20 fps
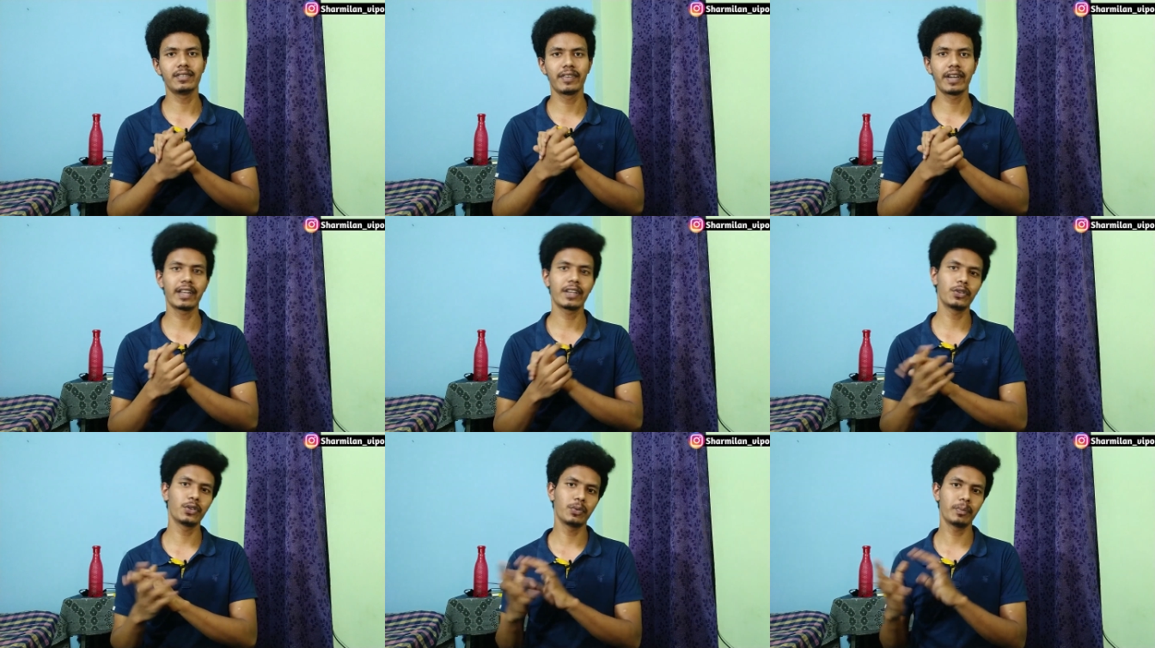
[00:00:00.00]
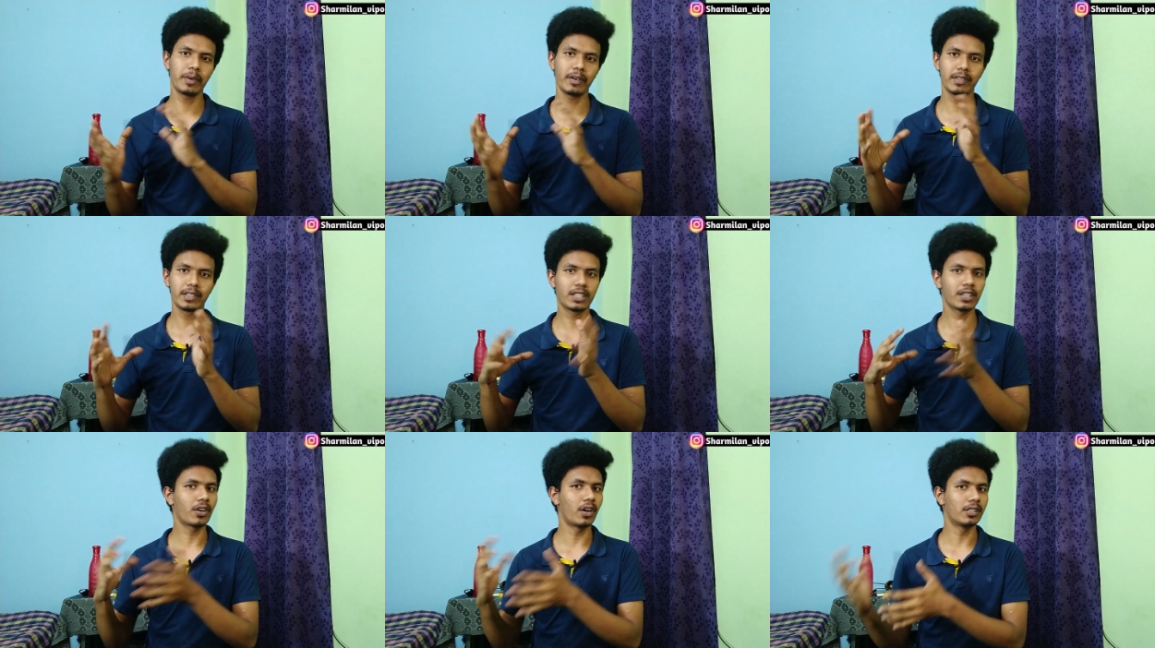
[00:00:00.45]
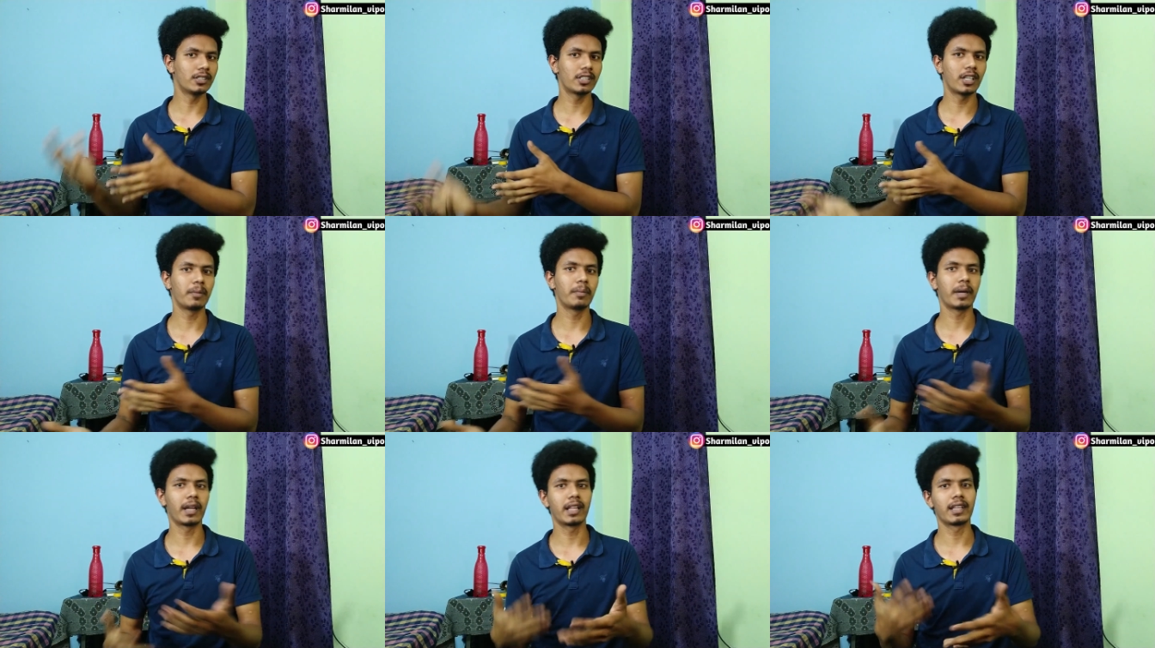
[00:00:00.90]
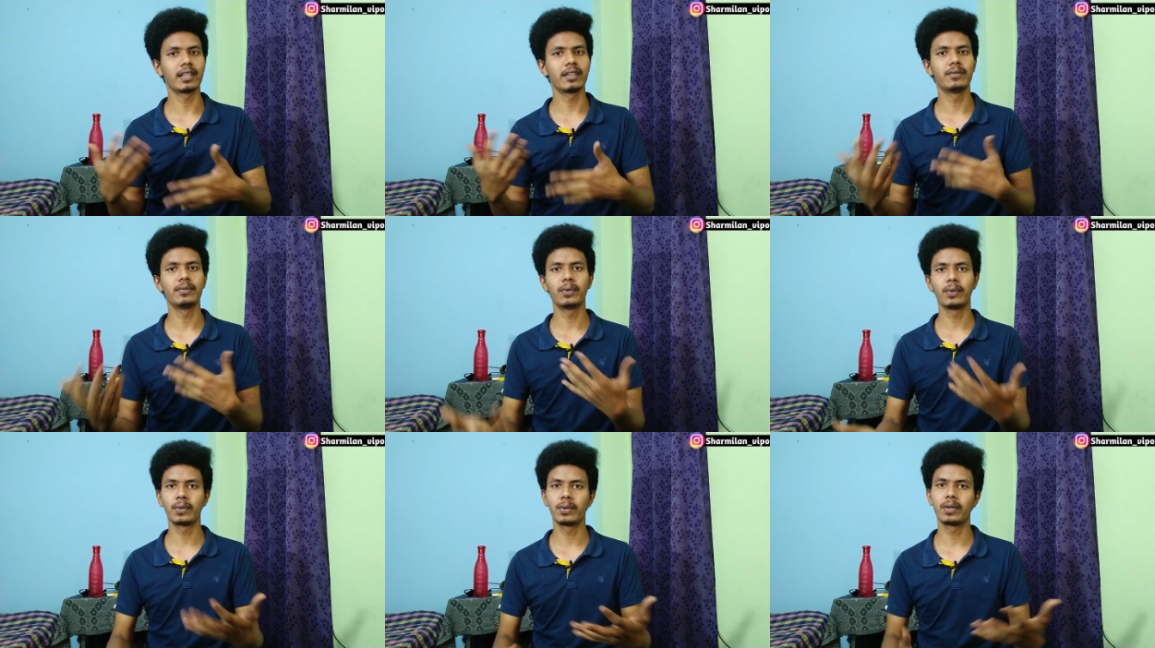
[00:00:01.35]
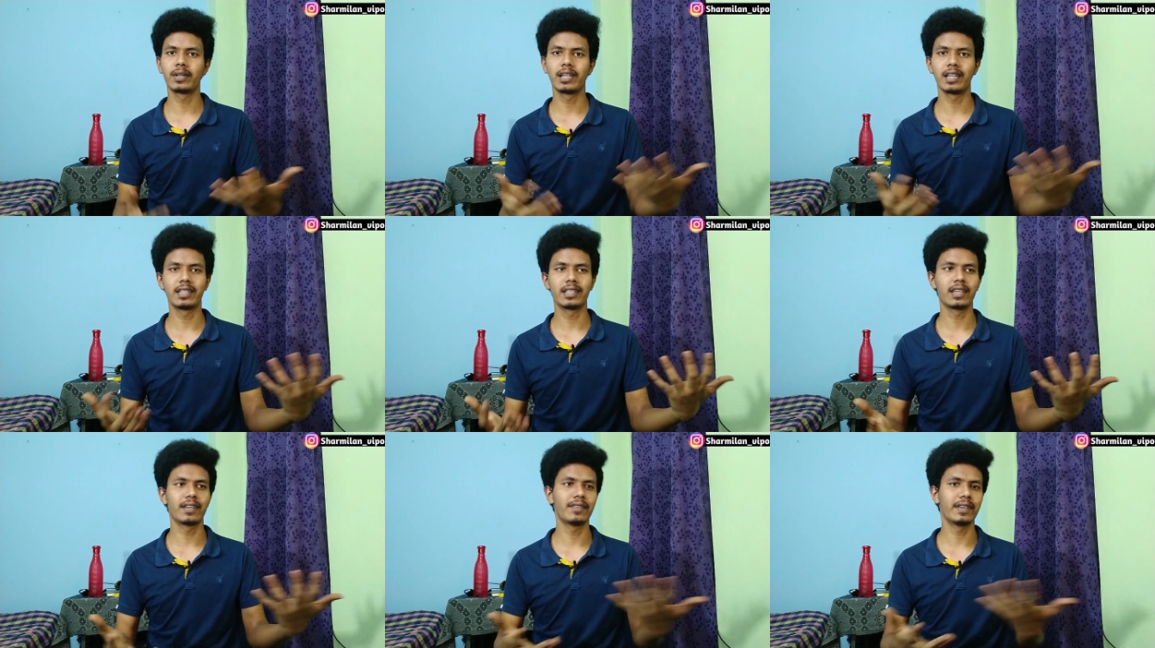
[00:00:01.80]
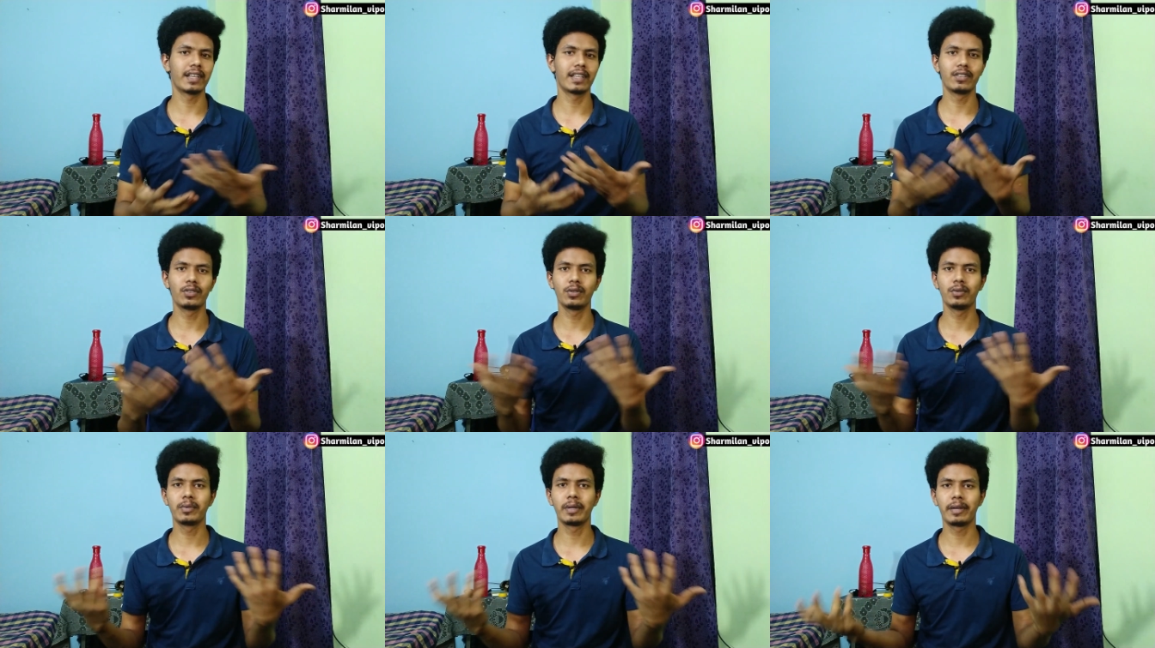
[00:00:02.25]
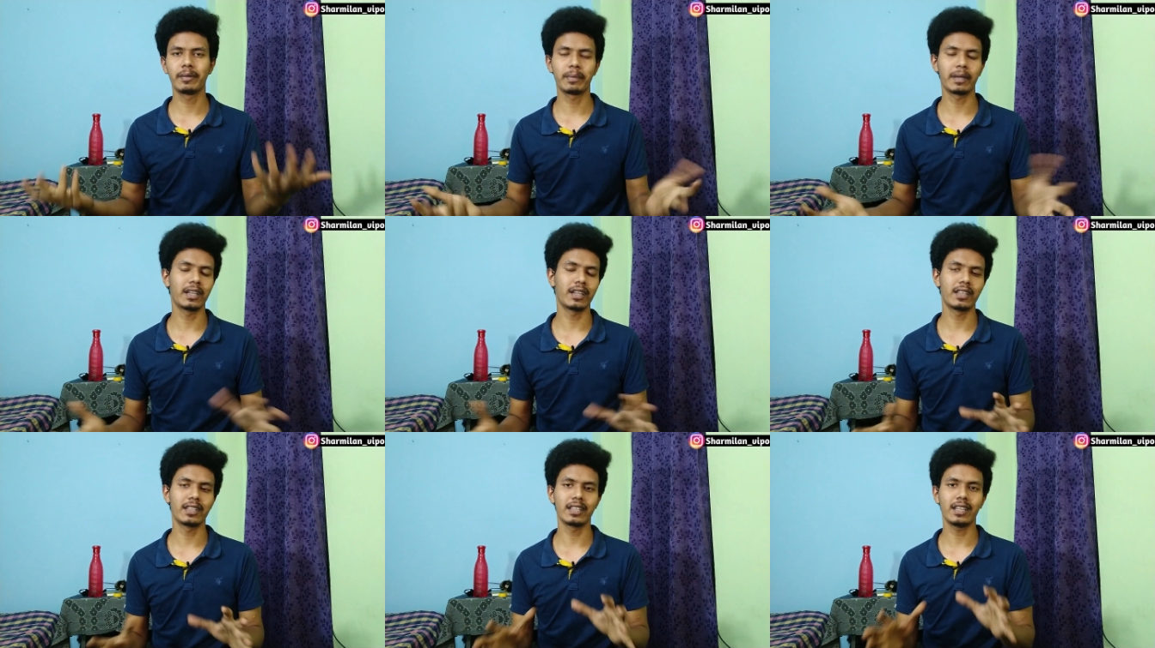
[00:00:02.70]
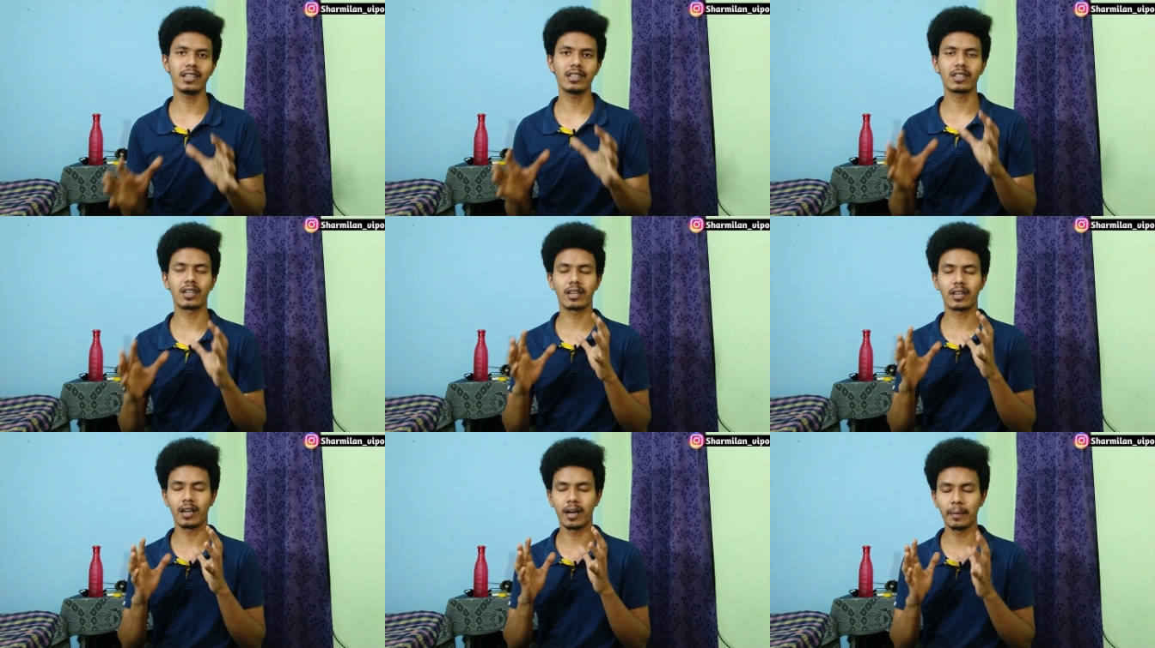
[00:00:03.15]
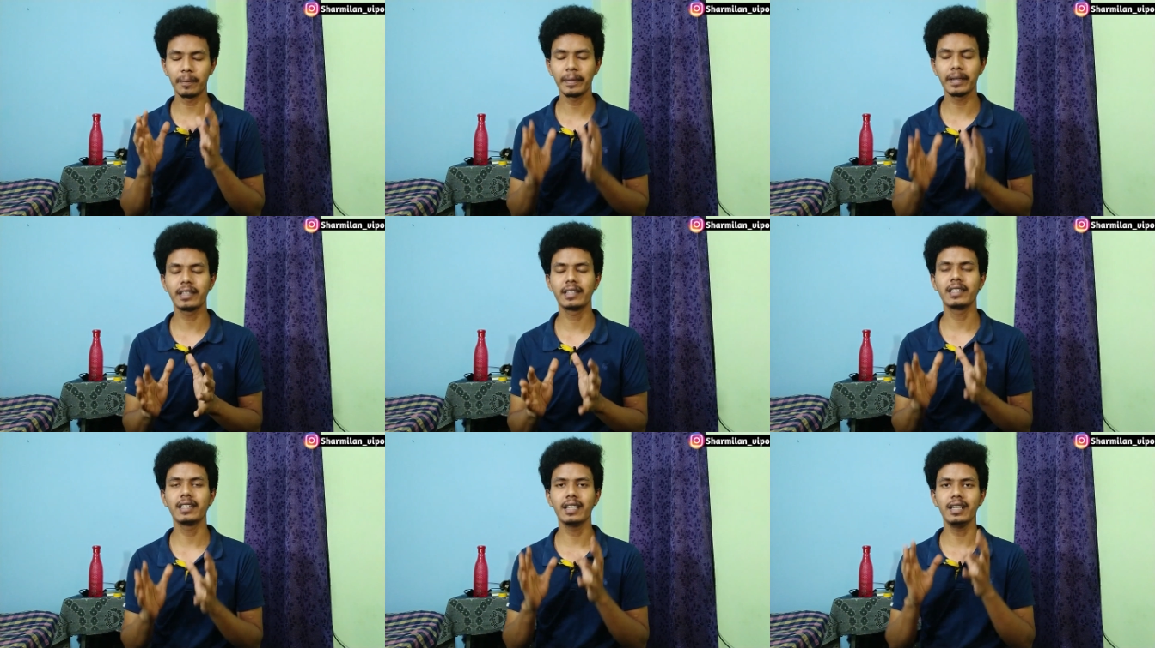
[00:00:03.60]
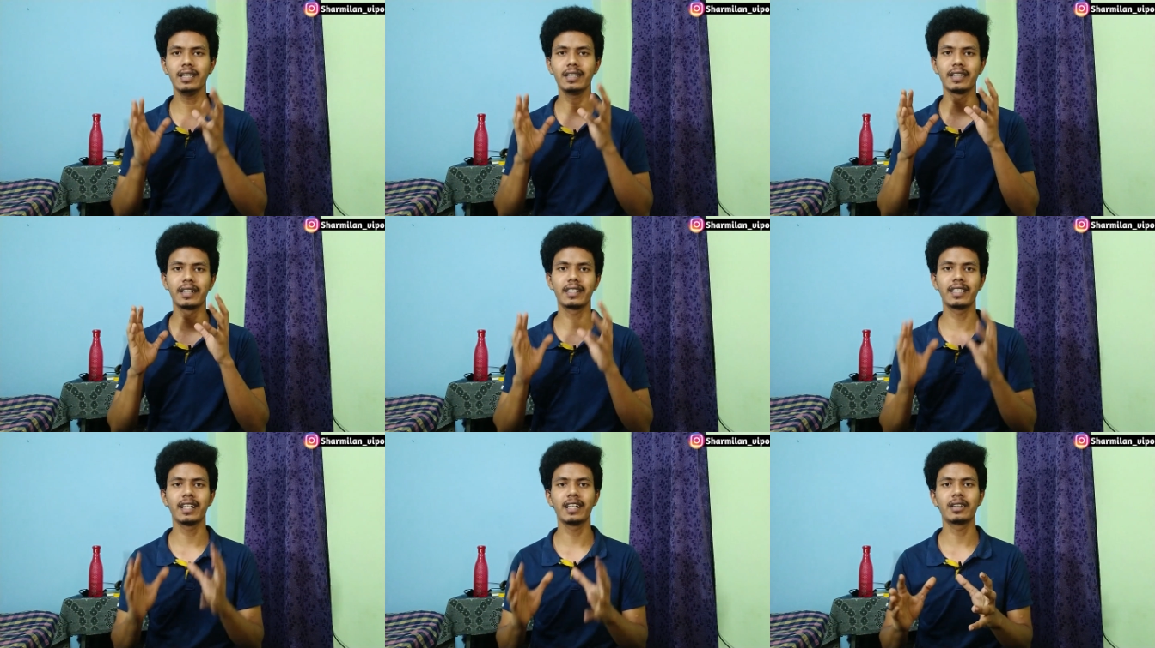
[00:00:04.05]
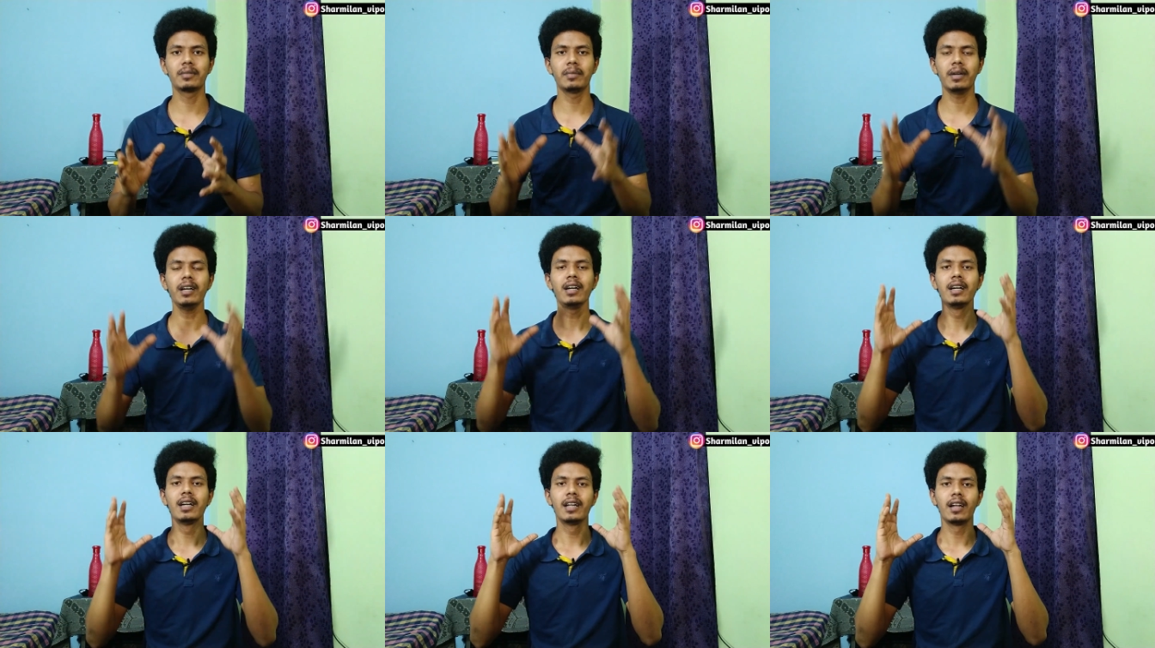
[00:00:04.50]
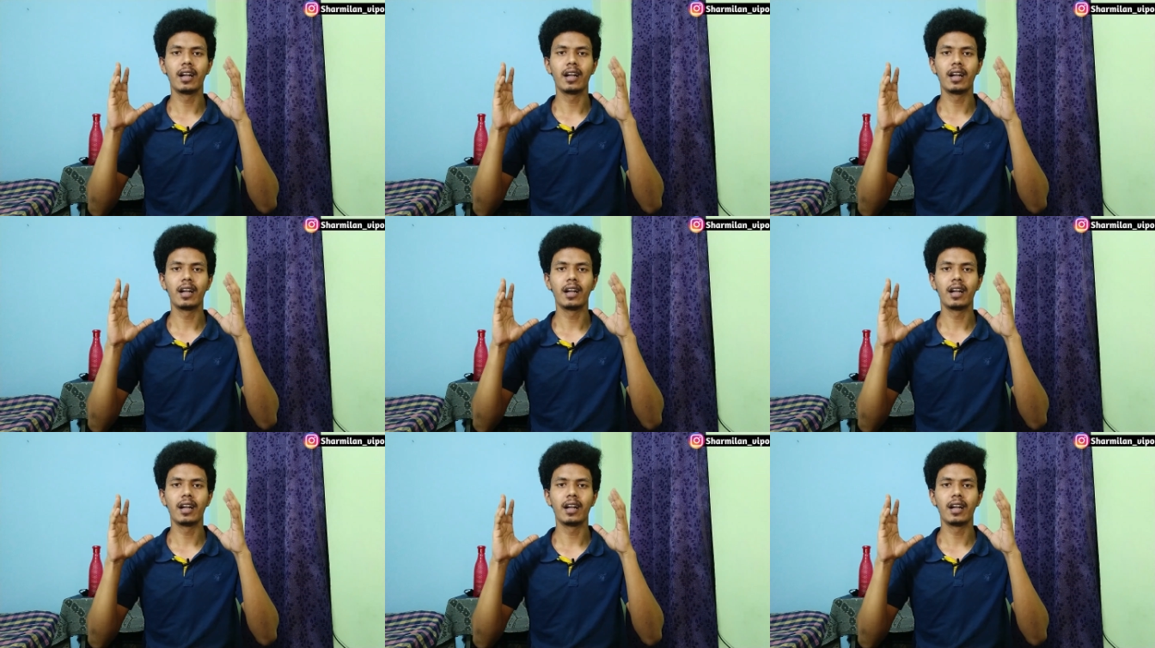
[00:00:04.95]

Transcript: வேறு எதுவுமே வந்து கான்சென்ட் பண்ணாதீங்க ஃபோன் ஒன்றாதீங்க வேறு எதுவுமே பண்ணாதீங்க அமைதியாக நிதானமாக